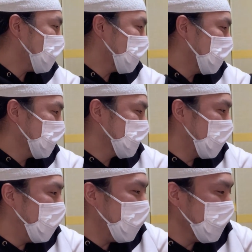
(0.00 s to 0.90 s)
キって何で
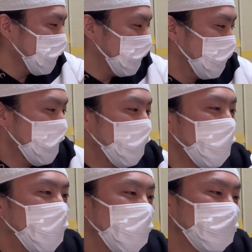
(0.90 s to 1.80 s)
すか。あーでも
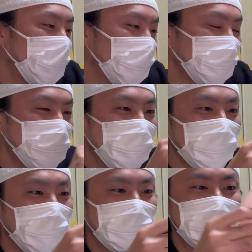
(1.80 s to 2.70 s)
ほらは挟める
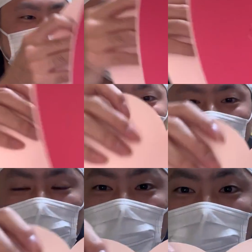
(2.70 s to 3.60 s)
ようになってるわ。ほら
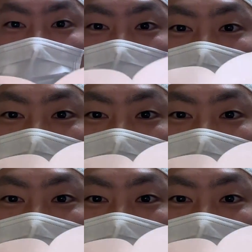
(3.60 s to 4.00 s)
ここに